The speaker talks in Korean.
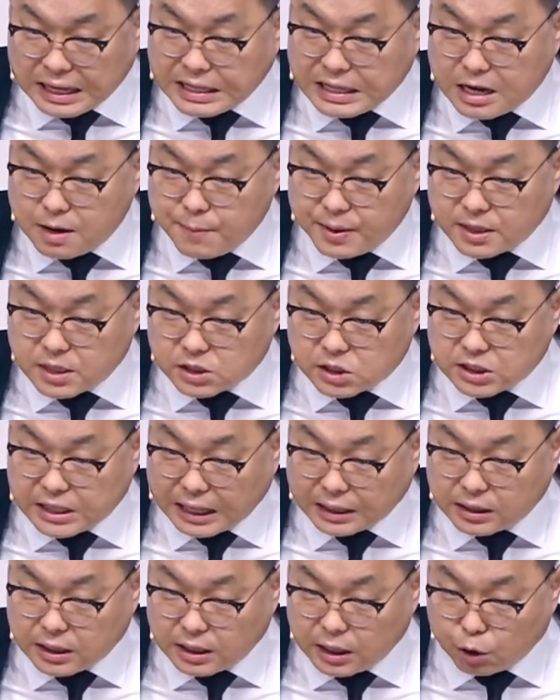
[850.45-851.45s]
하나님의 뜻이
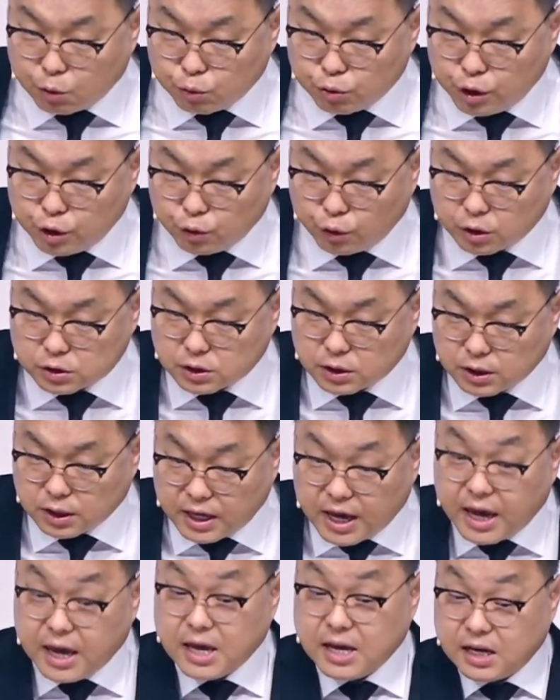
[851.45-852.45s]
나타나고 이루어지는
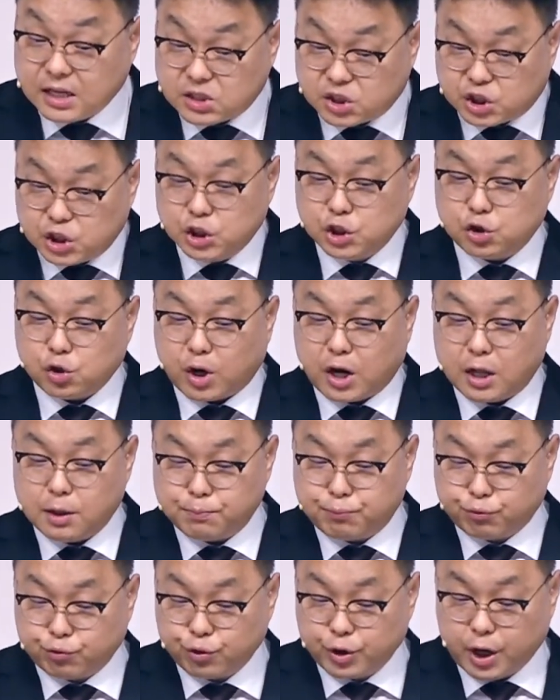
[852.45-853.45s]
게 진정한
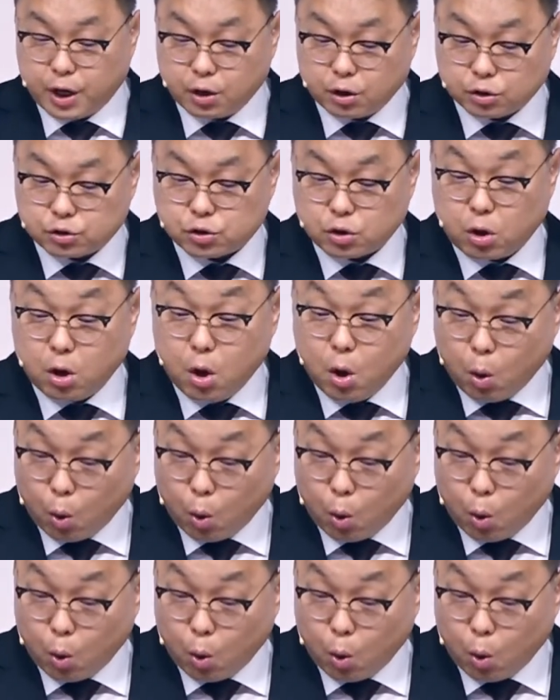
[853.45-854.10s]
부흥인 거죠.